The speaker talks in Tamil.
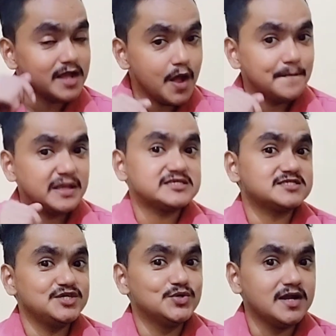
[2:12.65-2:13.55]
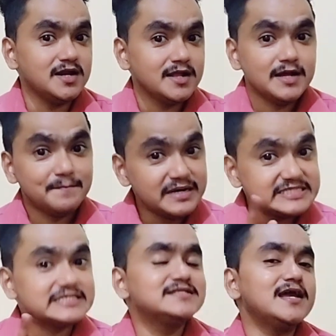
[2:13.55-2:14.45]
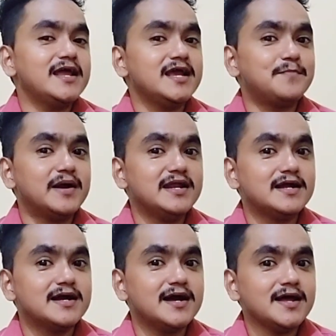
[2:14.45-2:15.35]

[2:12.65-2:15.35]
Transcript: மெசேஜ் செய்யுங்கள் பிடிச்சிருந்தால் லைக் பண்ணுங்கள்